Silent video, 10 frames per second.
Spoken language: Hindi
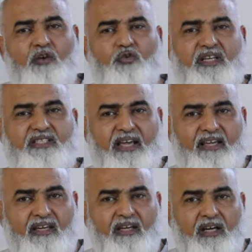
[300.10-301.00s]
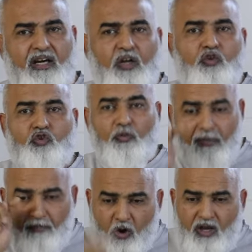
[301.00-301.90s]
तरह गुजर जाएंगे तो
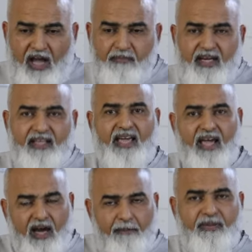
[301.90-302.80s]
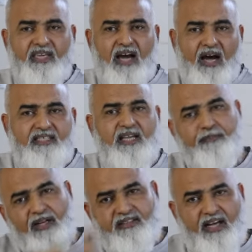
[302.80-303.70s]
तुम्हें मौका मिल गया अभी यहाँ से
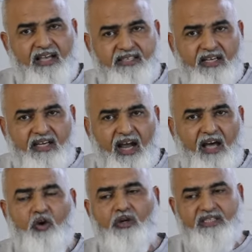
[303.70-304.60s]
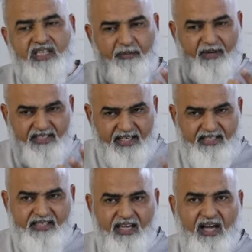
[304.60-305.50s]
अपना तनाजल करा लो किसी के पास ए
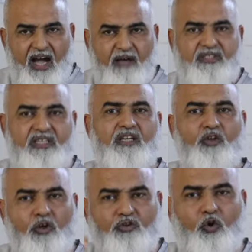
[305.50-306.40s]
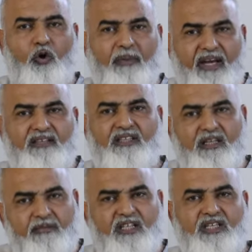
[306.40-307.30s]
का काम सीख लो दो महीने
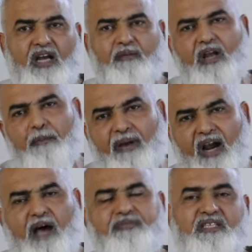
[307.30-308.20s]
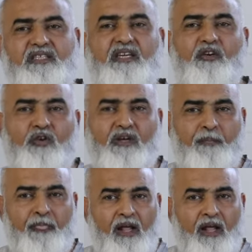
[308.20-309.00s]
तीन महीने चार महीने आप आराम से सीख लोगे